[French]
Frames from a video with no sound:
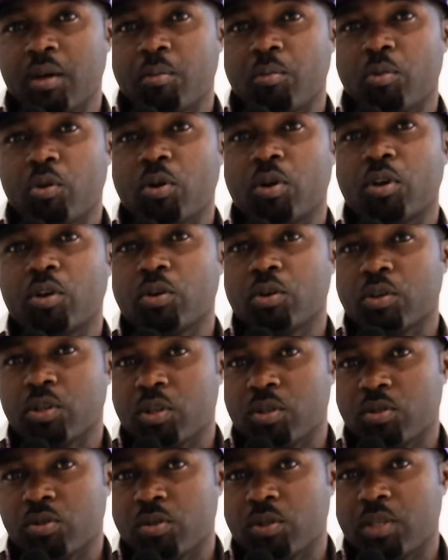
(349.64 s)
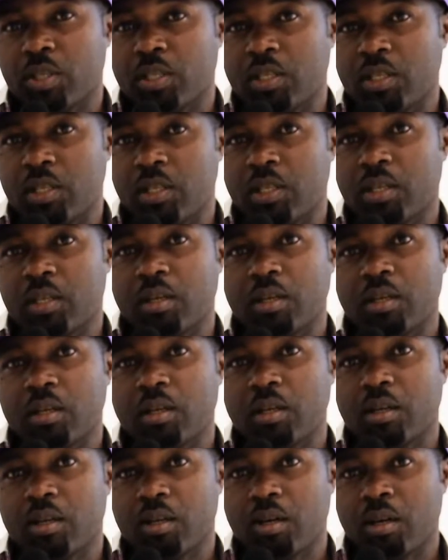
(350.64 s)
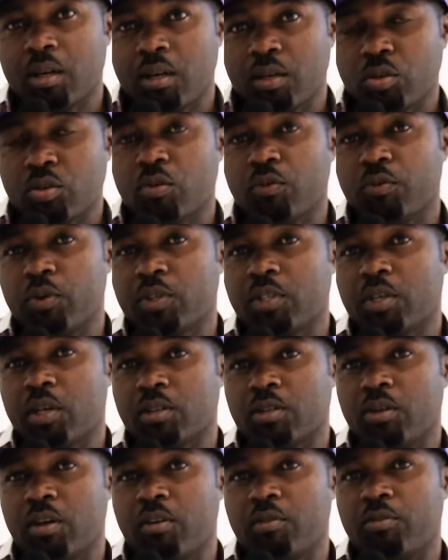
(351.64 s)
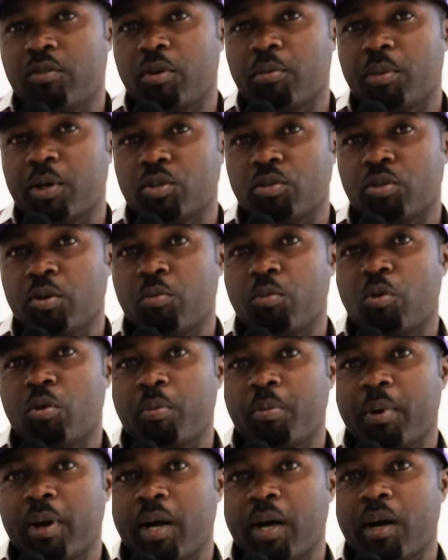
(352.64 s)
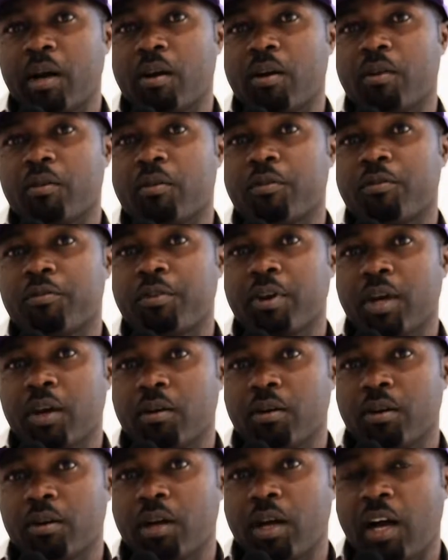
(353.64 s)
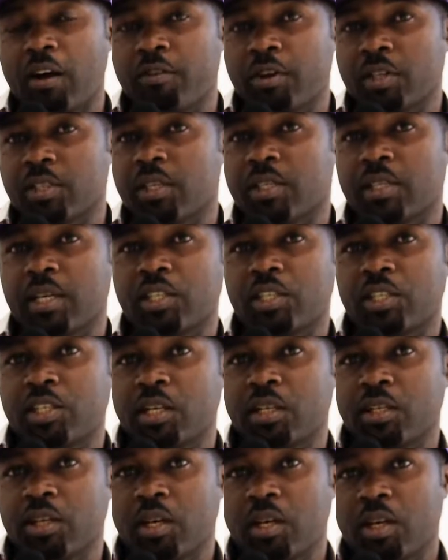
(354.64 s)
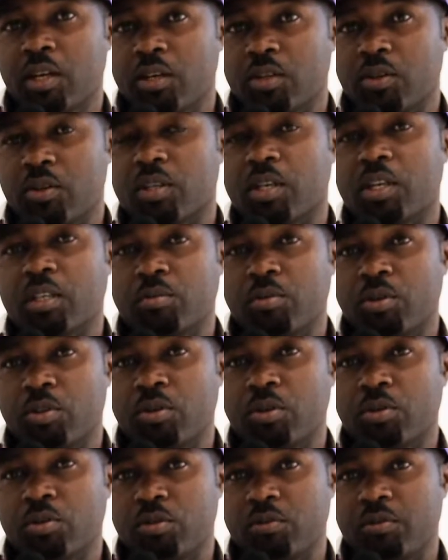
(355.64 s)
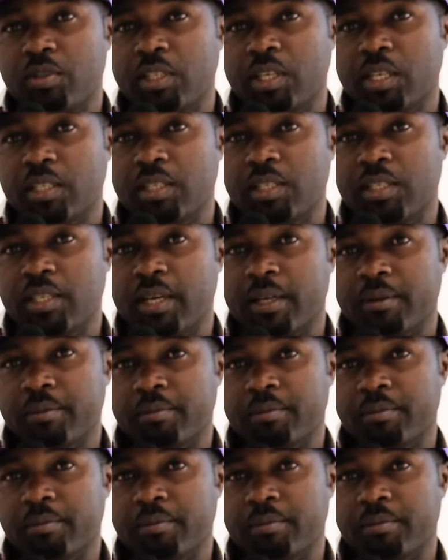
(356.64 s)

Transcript: pour que notre société retrouve le sens de l'information pour pas faire euh, avancer cette chaîne de transmission du VIH-Sida.